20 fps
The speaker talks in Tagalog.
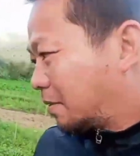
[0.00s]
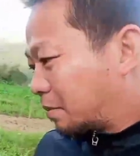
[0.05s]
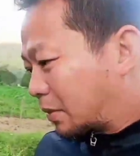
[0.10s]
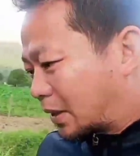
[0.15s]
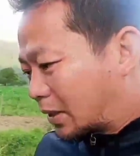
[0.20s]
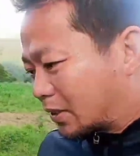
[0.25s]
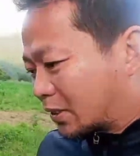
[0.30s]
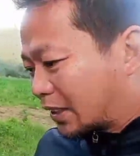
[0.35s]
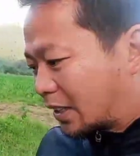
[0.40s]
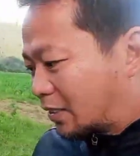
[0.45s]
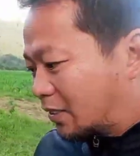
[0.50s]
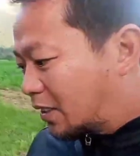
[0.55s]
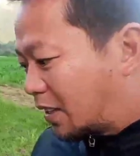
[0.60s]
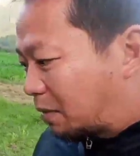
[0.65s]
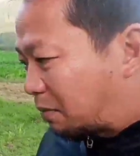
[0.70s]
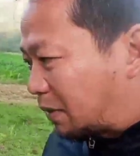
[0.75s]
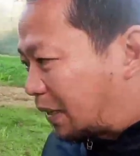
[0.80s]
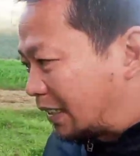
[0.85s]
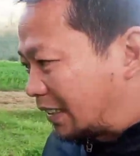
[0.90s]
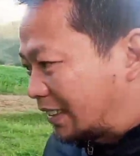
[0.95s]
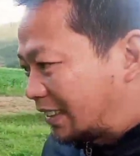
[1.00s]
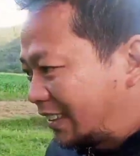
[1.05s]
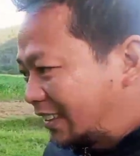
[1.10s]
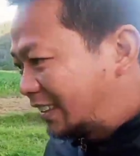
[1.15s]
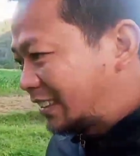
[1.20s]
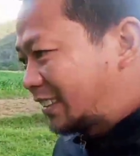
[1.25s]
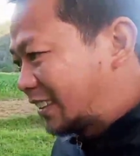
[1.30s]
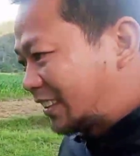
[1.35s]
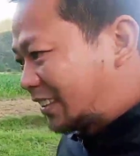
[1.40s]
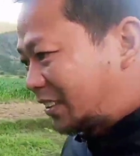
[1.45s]
Meron tayong
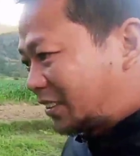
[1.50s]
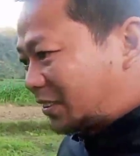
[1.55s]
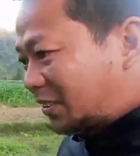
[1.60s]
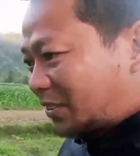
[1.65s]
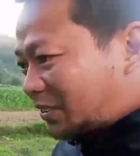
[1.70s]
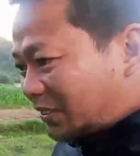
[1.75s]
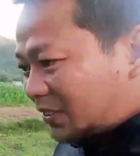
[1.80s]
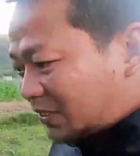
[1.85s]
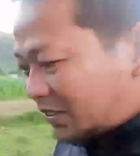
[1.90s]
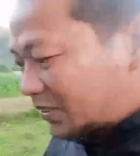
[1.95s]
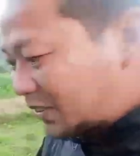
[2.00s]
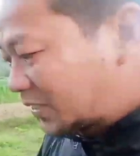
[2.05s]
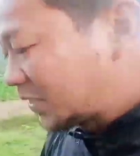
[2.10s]
kamatis. Ito,